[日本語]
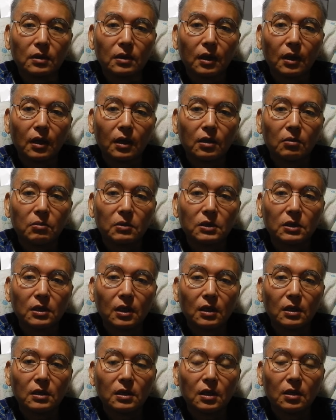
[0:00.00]
とだけども死
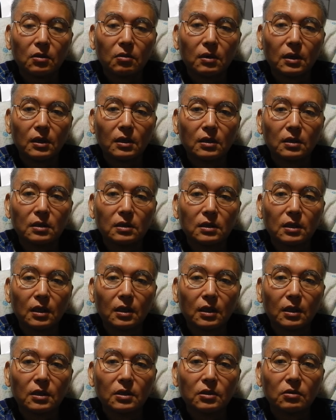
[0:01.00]
刑制度は絶
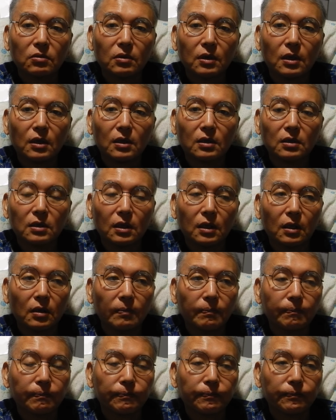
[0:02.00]
対必要なんですね、